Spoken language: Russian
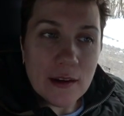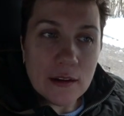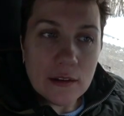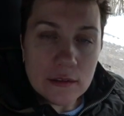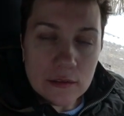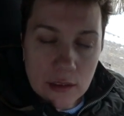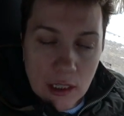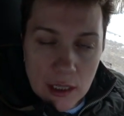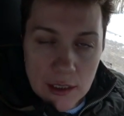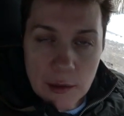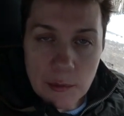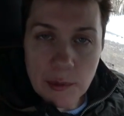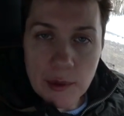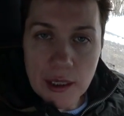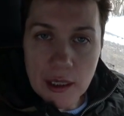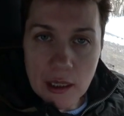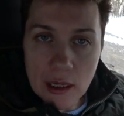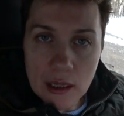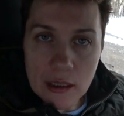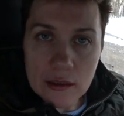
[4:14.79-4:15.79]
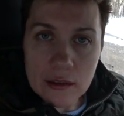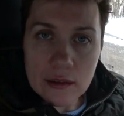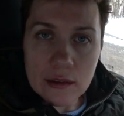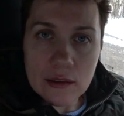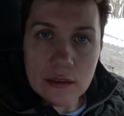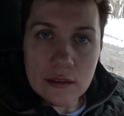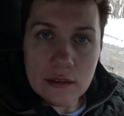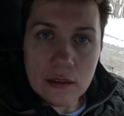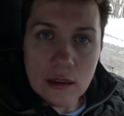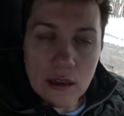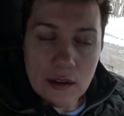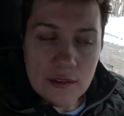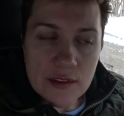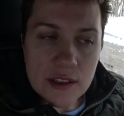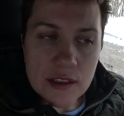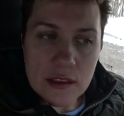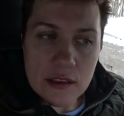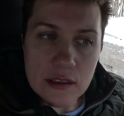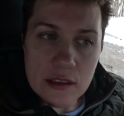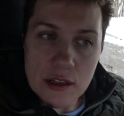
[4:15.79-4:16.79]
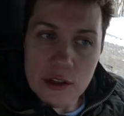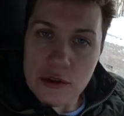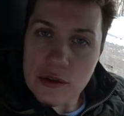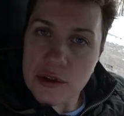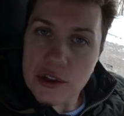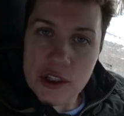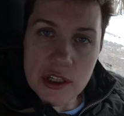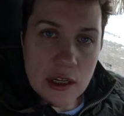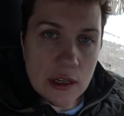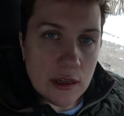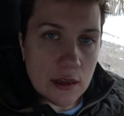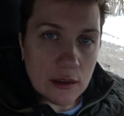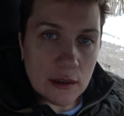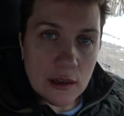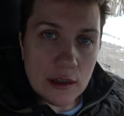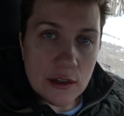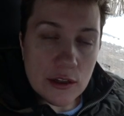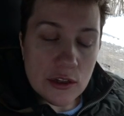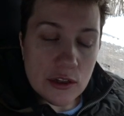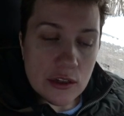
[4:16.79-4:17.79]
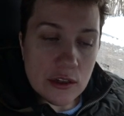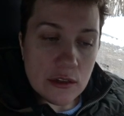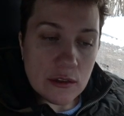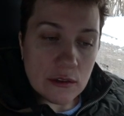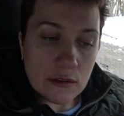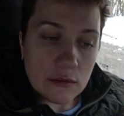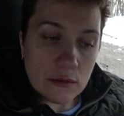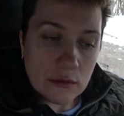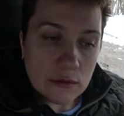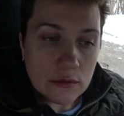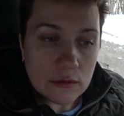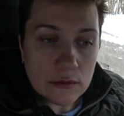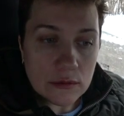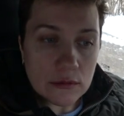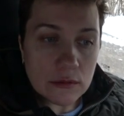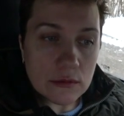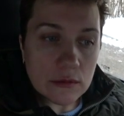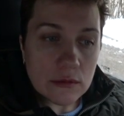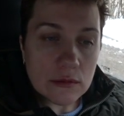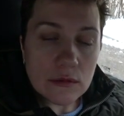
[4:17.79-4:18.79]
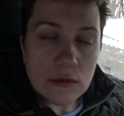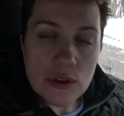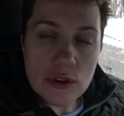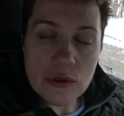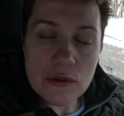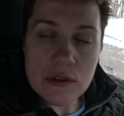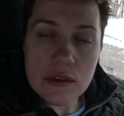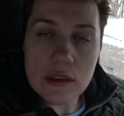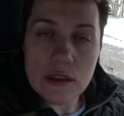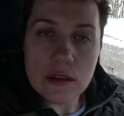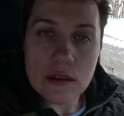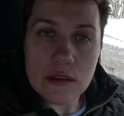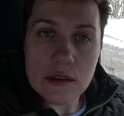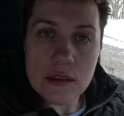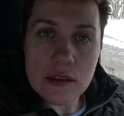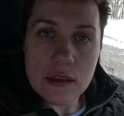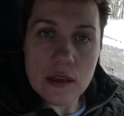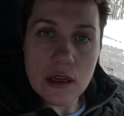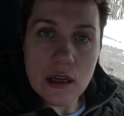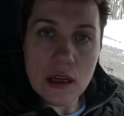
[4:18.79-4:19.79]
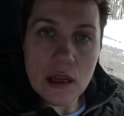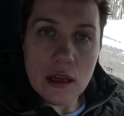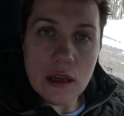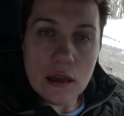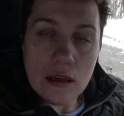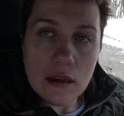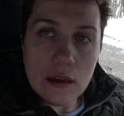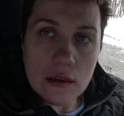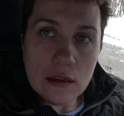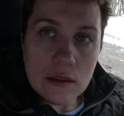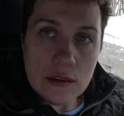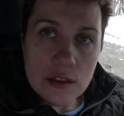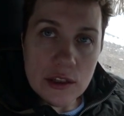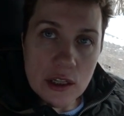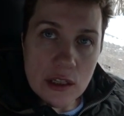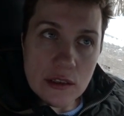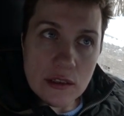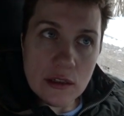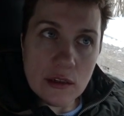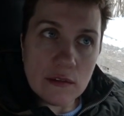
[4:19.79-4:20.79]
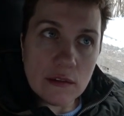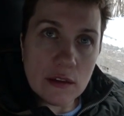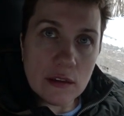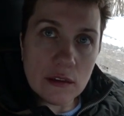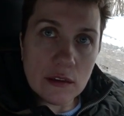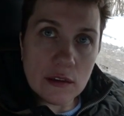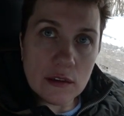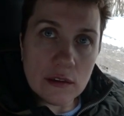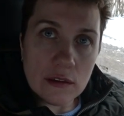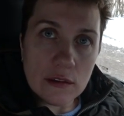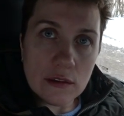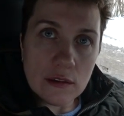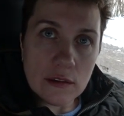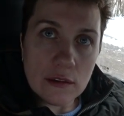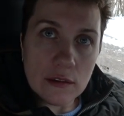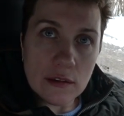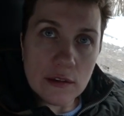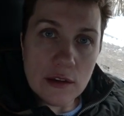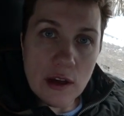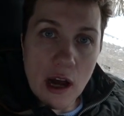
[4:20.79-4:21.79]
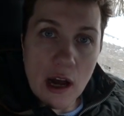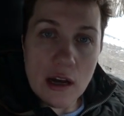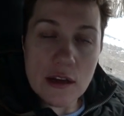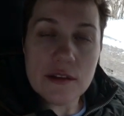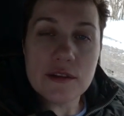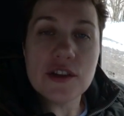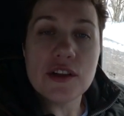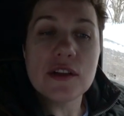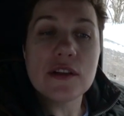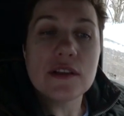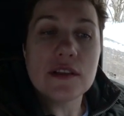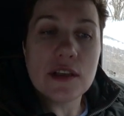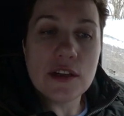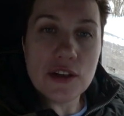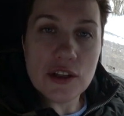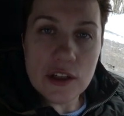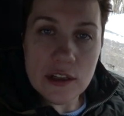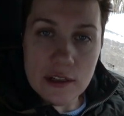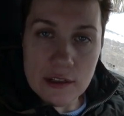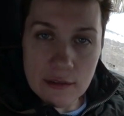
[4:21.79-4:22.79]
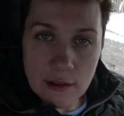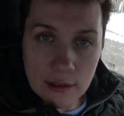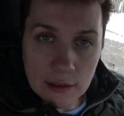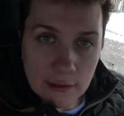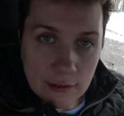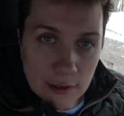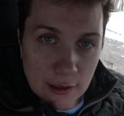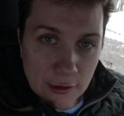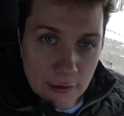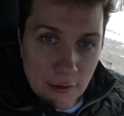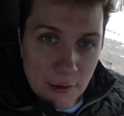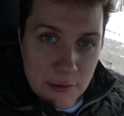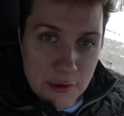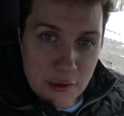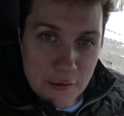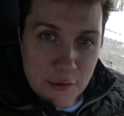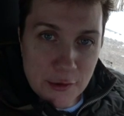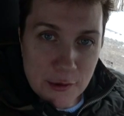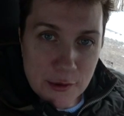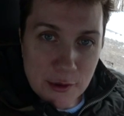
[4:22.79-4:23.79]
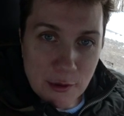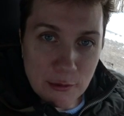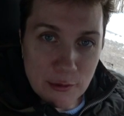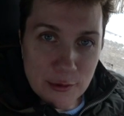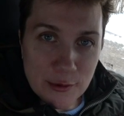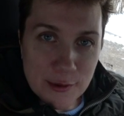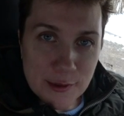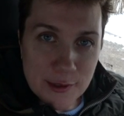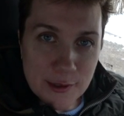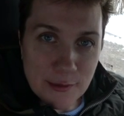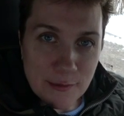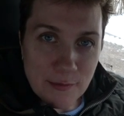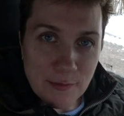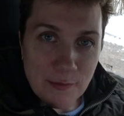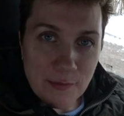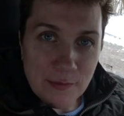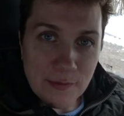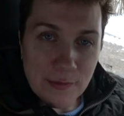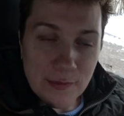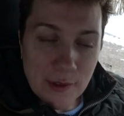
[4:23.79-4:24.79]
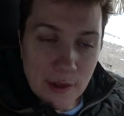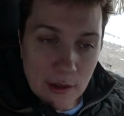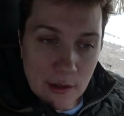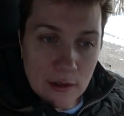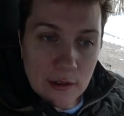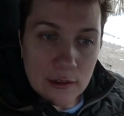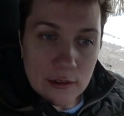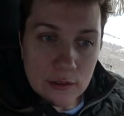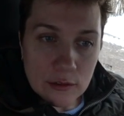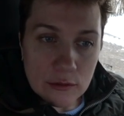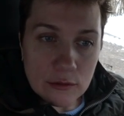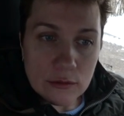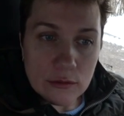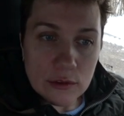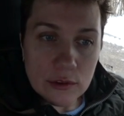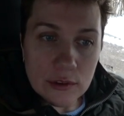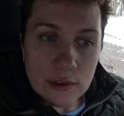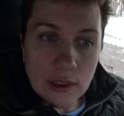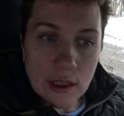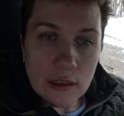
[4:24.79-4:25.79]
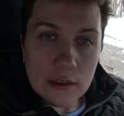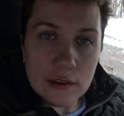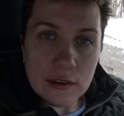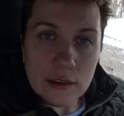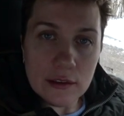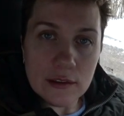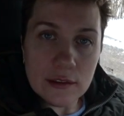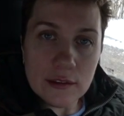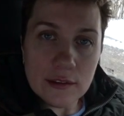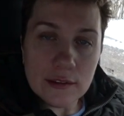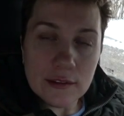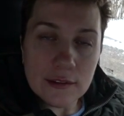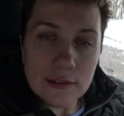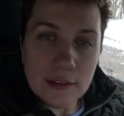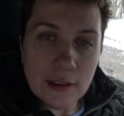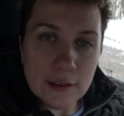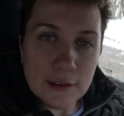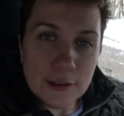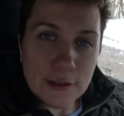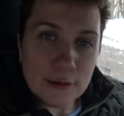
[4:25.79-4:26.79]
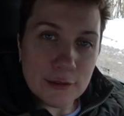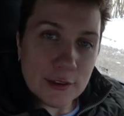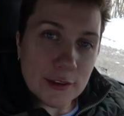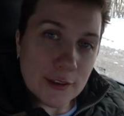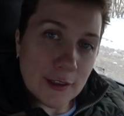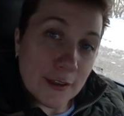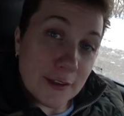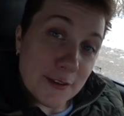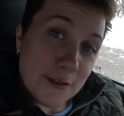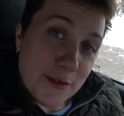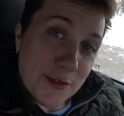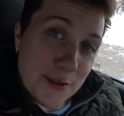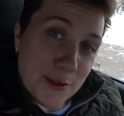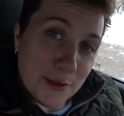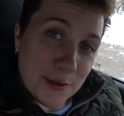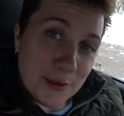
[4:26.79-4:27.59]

Да, неприятно, да, все эти ощущения, конечно, но ну что делать? Сейчас, наверное, а через день, через два, наверное, вообще все забудется. Ну вот как-то, как-то вот так все.